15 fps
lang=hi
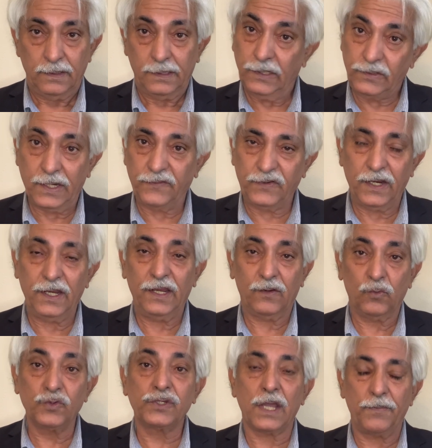कि जैसे
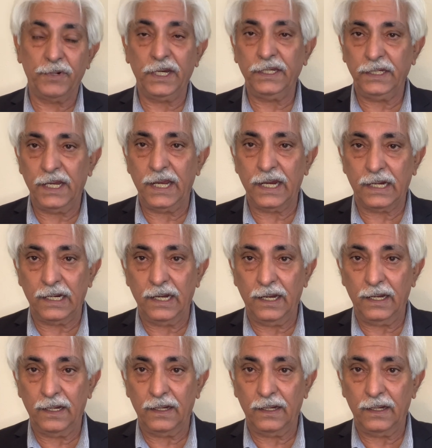कुछ खबरें ये हैं कि